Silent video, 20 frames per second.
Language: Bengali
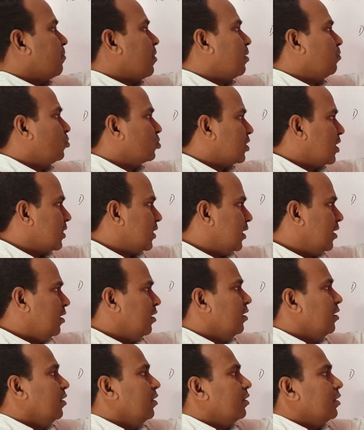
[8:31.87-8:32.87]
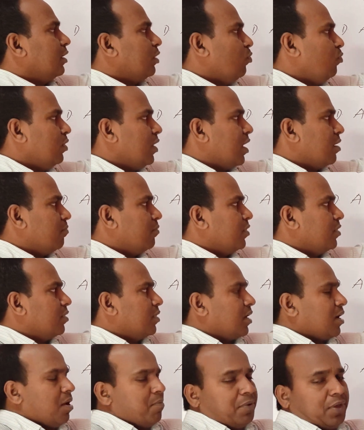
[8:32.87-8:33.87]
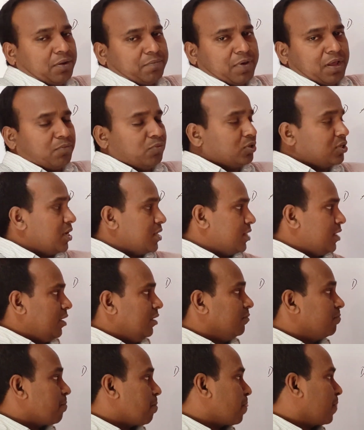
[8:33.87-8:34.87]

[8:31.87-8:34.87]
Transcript: এর মান বসাই দিই ইউনিয়ন বির জায়গা বির মান বসাই দিই